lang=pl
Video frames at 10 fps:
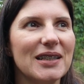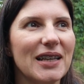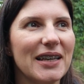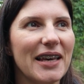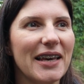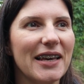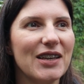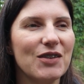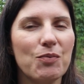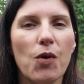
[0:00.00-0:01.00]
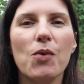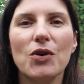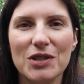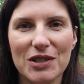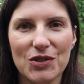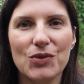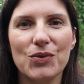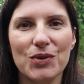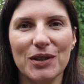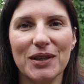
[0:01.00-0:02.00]
takiej pomocy z
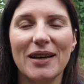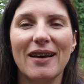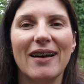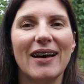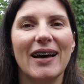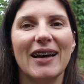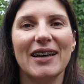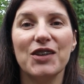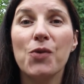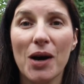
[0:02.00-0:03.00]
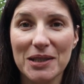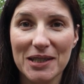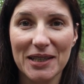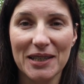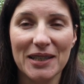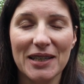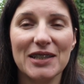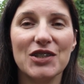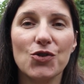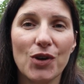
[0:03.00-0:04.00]
góry i łaski,
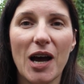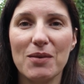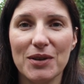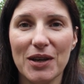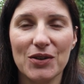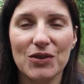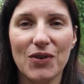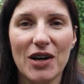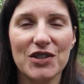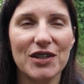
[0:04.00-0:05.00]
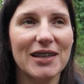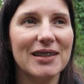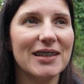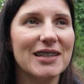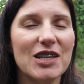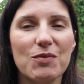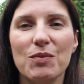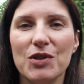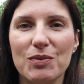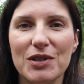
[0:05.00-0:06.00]
kiedy szukamy Jego twarzy, kiedy chcemy
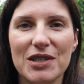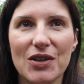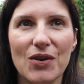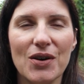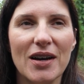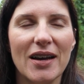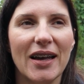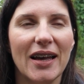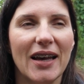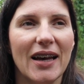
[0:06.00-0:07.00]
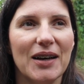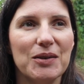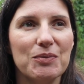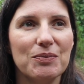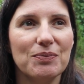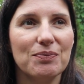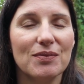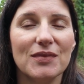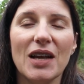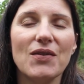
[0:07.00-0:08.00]
być blisko.
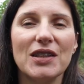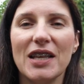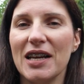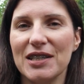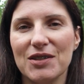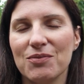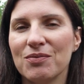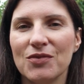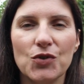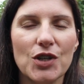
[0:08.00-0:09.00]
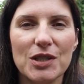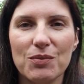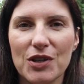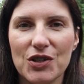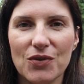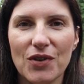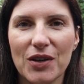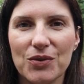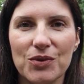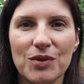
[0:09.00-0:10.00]
Nawet teraz, w XXI
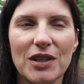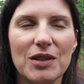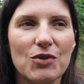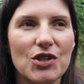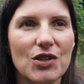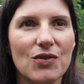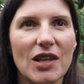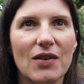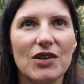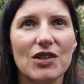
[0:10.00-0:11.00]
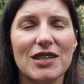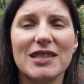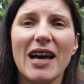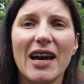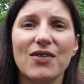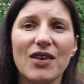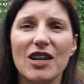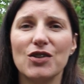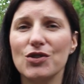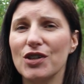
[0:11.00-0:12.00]
wieku, kiedy może się wydawać, że jest tak
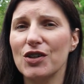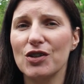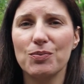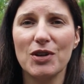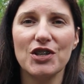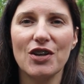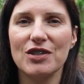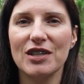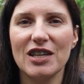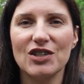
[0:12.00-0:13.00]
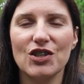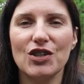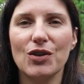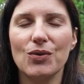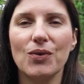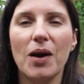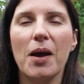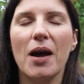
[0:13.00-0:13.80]
wiele różnych rozpraszających nas czynników,